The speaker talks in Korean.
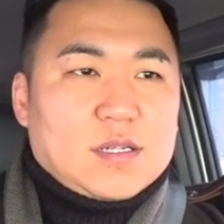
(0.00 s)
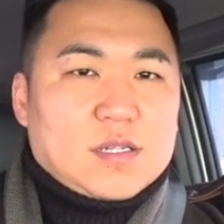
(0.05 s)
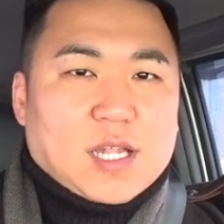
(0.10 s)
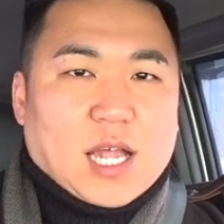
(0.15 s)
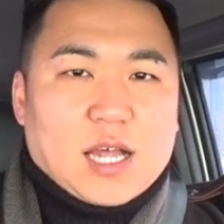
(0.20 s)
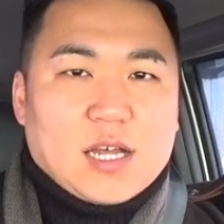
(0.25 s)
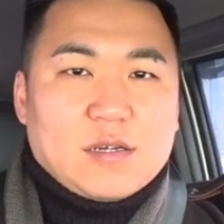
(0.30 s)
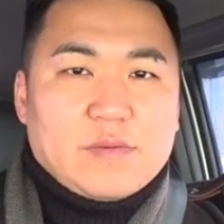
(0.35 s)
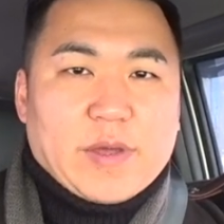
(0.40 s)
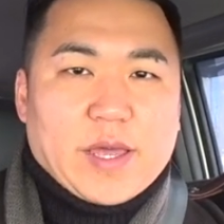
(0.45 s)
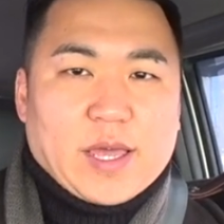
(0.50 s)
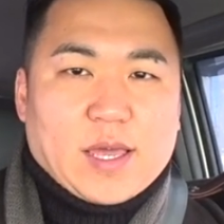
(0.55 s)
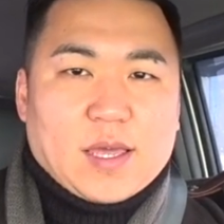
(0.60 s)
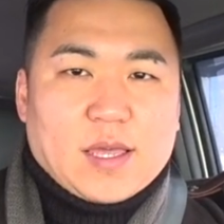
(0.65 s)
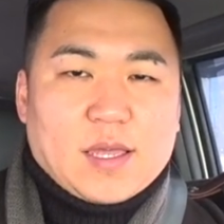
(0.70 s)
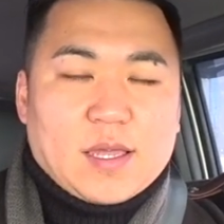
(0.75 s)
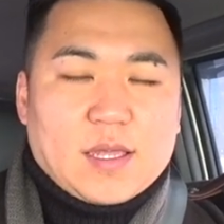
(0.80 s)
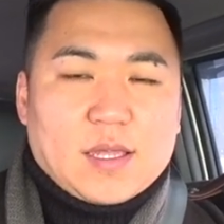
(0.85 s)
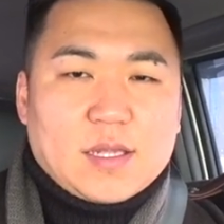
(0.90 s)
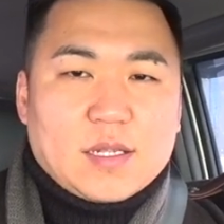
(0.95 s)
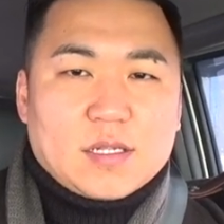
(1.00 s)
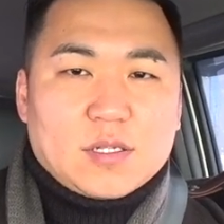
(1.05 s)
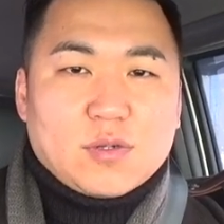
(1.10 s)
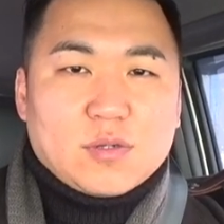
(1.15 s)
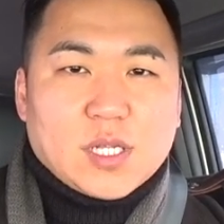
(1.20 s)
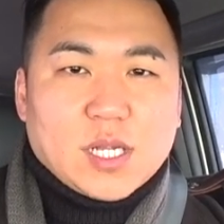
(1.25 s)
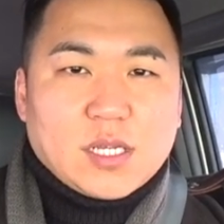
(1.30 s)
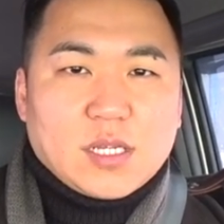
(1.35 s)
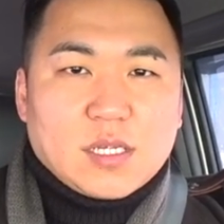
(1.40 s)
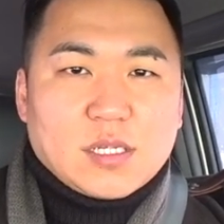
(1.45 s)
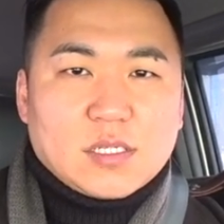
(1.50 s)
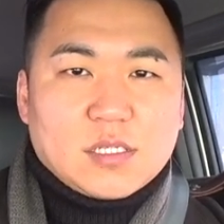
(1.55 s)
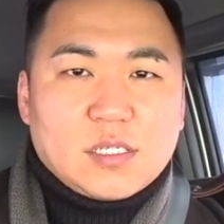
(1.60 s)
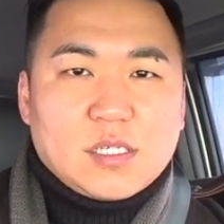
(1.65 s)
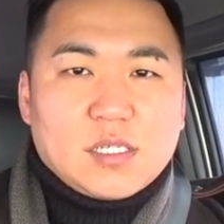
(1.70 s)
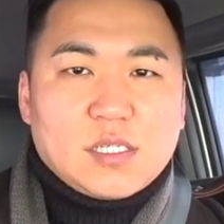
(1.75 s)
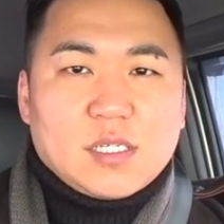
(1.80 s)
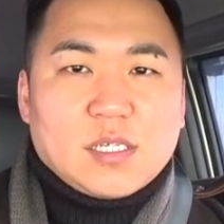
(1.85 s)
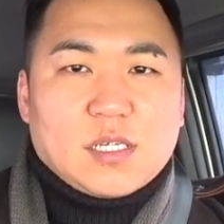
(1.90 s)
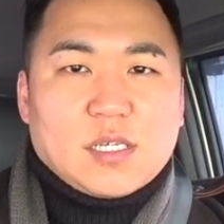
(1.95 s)
다음에 또 다른
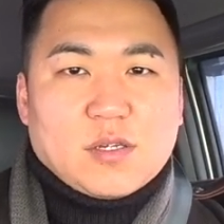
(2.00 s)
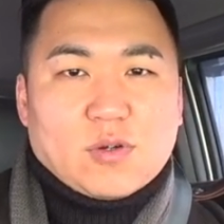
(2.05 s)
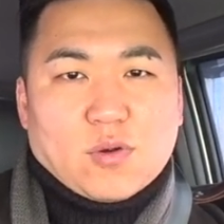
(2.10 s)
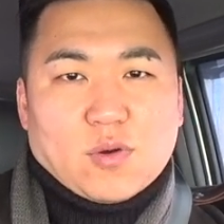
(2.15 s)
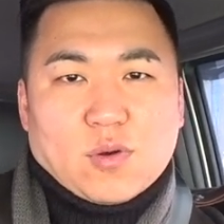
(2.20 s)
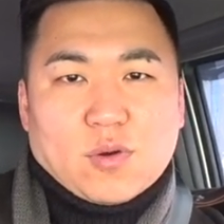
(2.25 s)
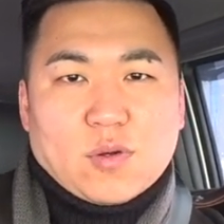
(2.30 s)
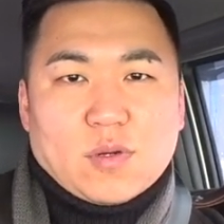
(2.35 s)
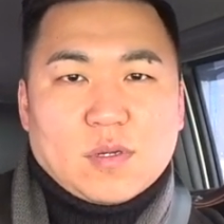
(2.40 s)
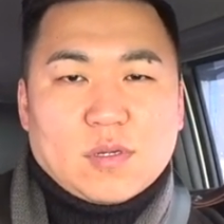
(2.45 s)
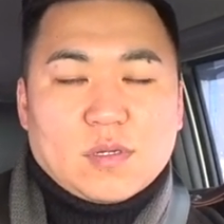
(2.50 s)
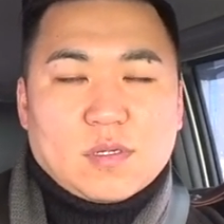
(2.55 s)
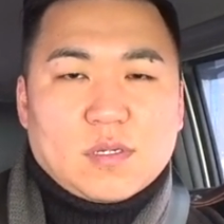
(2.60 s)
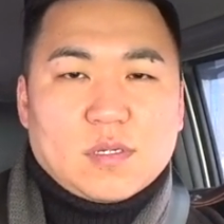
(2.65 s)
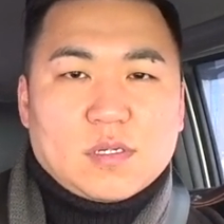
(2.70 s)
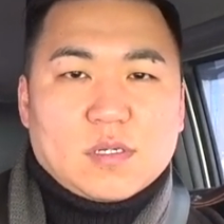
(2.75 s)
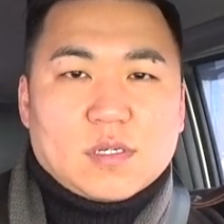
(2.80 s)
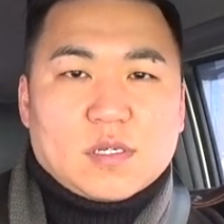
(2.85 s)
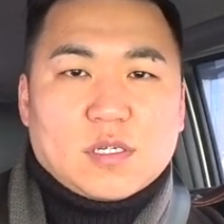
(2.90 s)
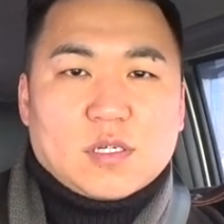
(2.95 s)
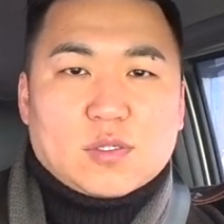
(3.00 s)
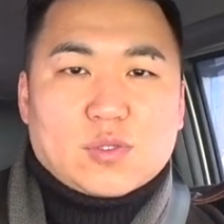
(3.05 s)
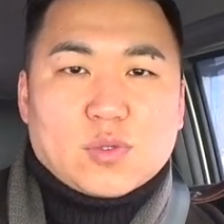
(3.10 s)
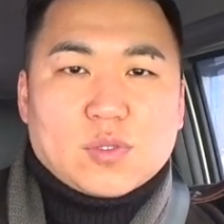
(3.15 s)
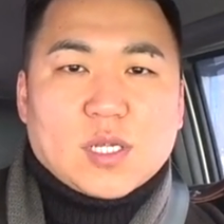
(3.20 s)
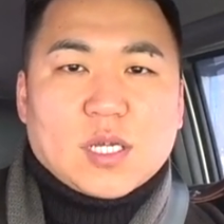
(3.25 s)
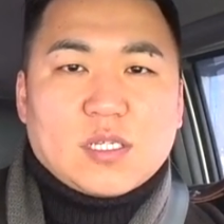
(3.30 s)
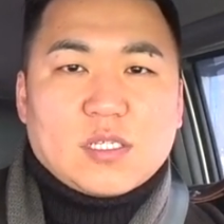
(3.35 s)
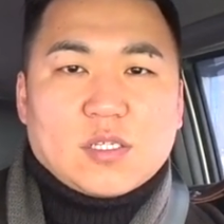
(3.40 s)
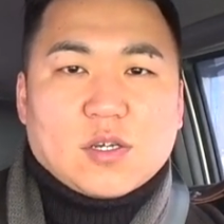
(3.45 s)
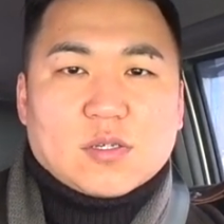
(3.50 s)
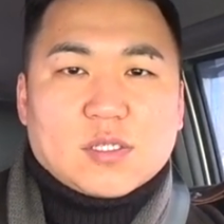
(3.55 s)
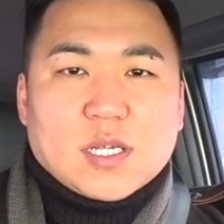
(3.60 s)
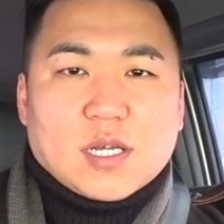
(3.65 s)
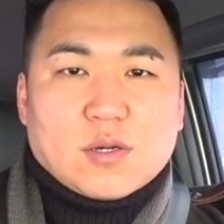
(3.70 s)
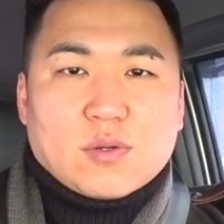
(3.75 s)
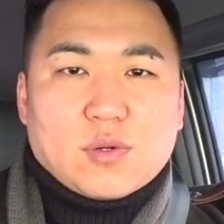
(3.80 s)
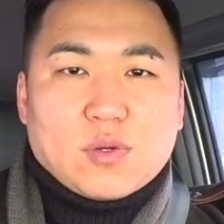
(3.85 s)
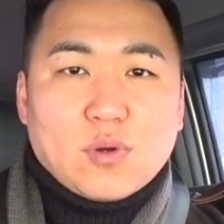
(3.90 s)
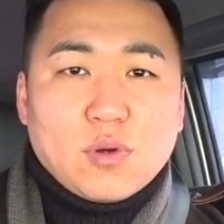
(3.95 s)
시승기로 그리고 또 다른
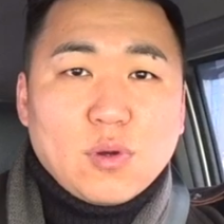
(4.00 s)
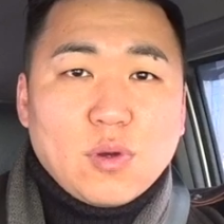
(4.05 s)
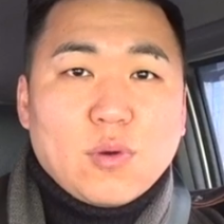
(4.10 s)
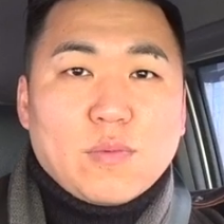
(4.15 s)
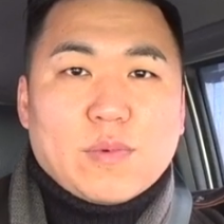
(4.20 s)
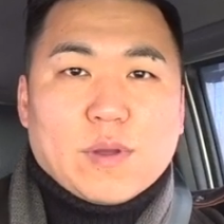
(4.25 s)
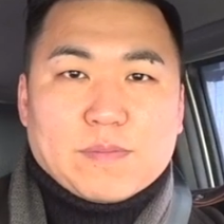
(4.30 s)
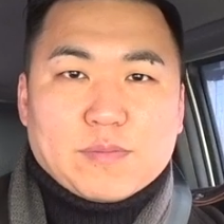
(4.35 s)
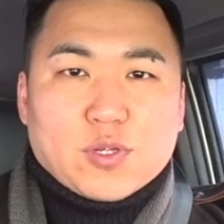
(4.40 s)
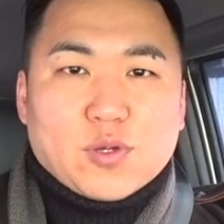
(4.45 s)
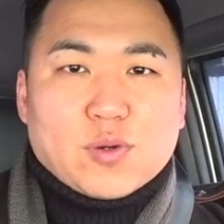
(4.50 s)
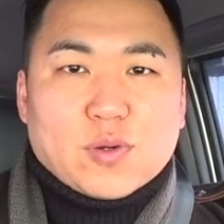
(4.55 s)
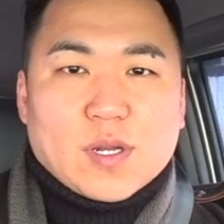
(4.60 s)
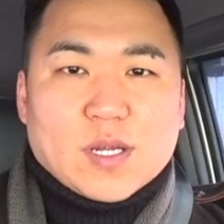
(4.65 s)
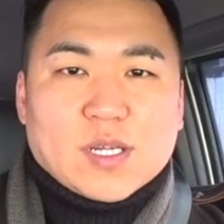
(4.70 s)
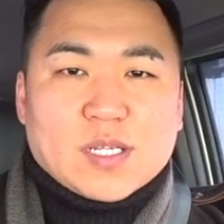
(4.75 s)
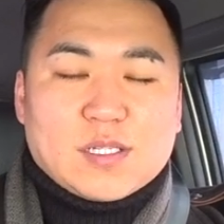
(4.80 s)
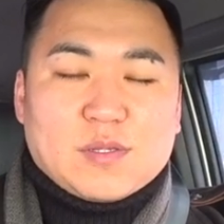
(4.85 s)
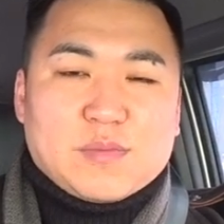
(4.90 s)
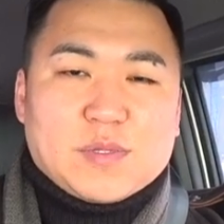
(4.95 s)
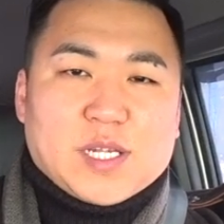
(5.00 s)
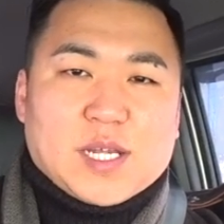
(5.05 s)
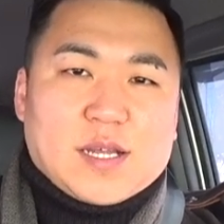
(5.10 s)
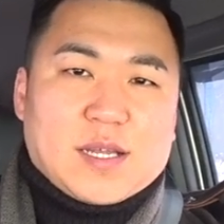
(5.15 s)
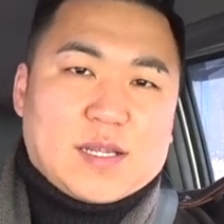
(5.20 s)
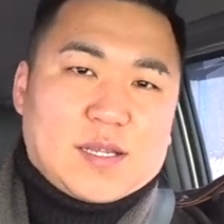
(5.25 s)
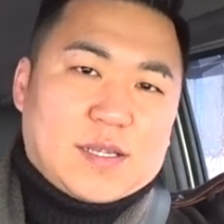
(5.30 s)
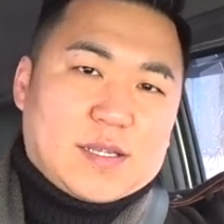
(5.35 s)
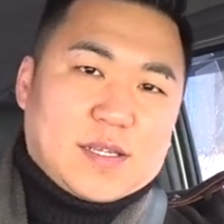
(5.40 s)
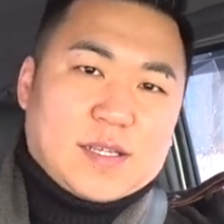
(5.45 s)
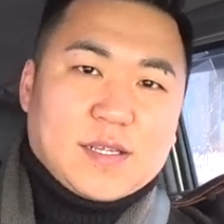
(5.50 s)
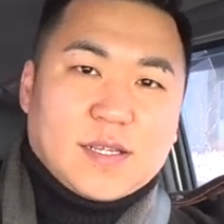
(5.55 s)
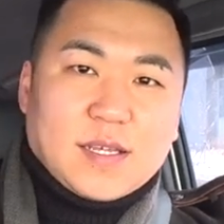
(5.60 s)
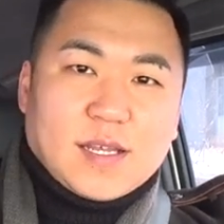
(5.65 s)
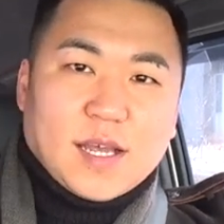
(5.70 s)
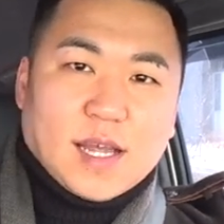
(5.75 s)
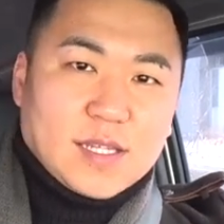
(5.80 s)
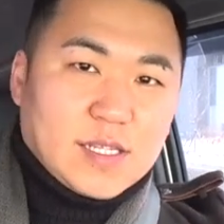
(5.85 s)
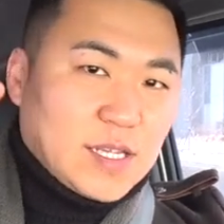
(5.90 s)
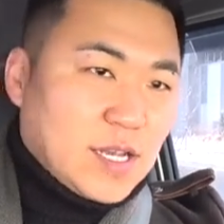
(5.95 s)
영상으로 뵙도록 하겠습니다.
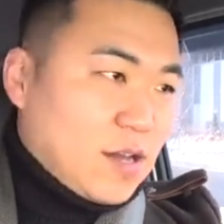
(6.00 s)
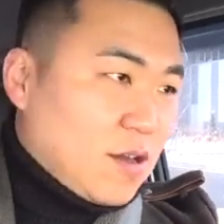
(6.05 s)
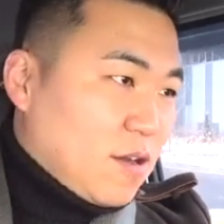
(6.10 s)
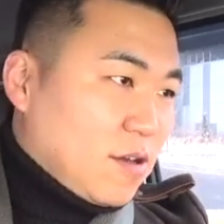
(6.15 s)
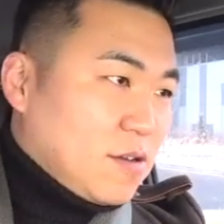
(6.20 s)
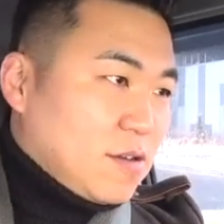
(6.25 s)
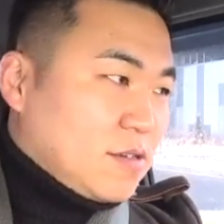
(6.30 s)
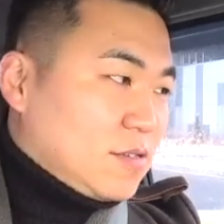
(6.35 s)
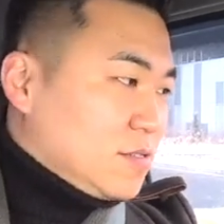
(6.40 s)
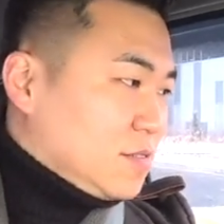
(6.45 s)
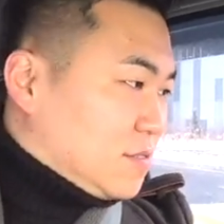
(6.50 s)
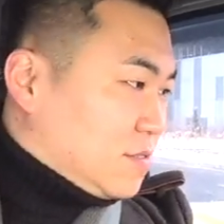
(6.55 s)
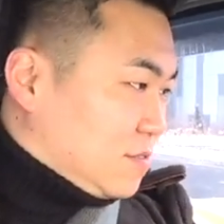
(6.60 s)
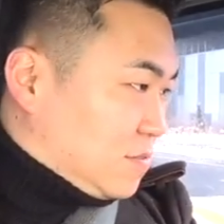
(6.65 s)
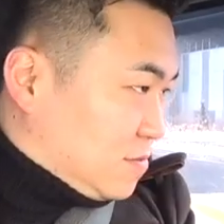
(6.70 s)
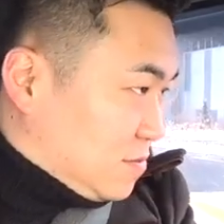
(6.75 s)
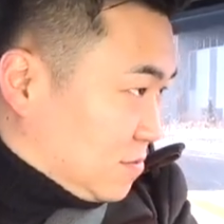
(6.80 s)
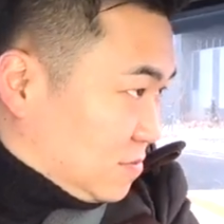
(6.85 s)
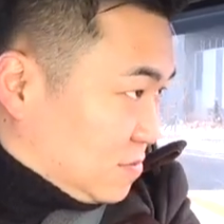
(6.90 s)
안녕